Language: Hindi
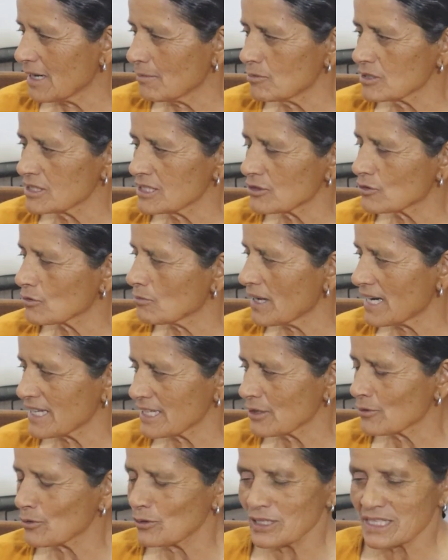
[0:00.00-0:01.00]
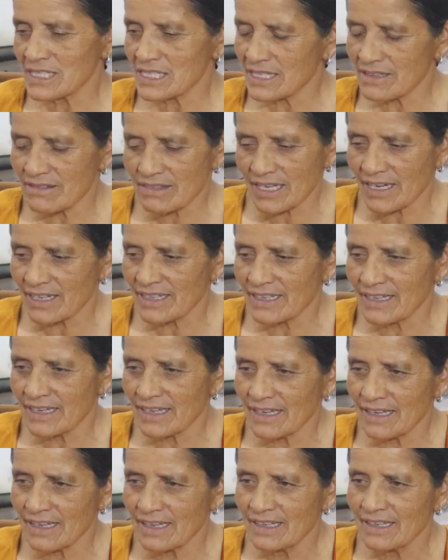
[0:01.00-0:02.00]
अब मुझे तुम्हारी कोई चिंता नहीं
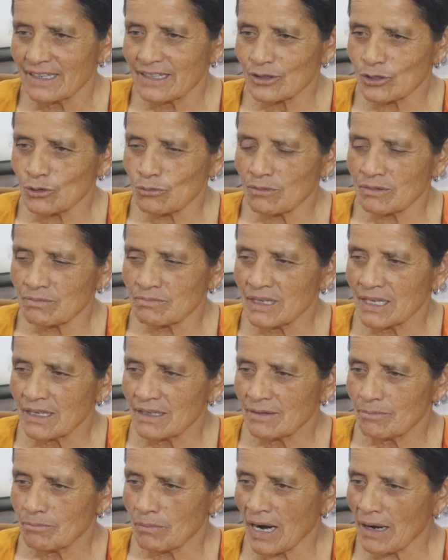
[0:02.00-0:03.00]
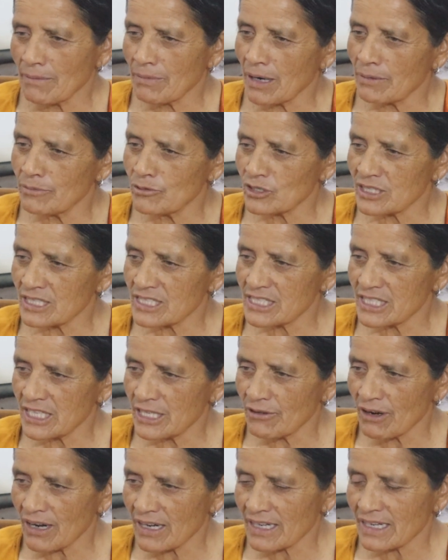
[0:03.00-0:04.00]
है तुम माँ बापों की
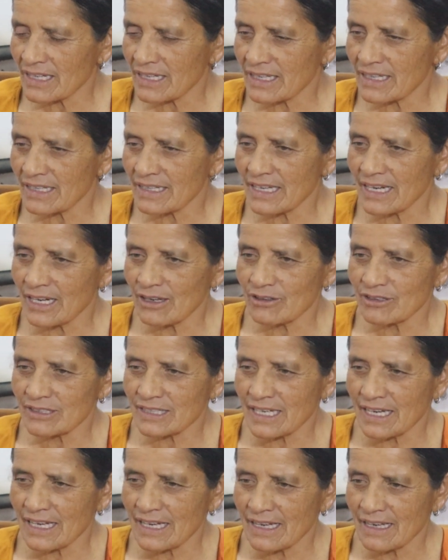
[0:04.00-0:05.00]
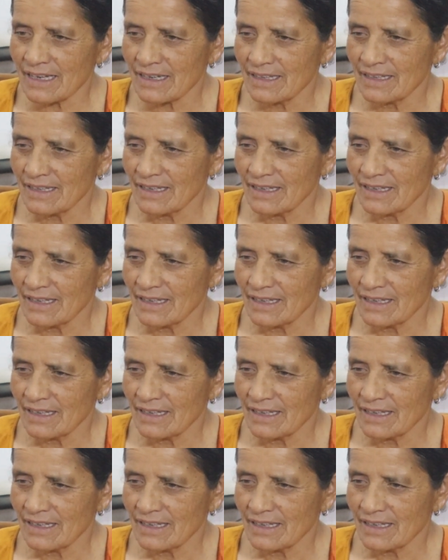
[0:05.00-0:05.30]
सेवा करके क्या होता है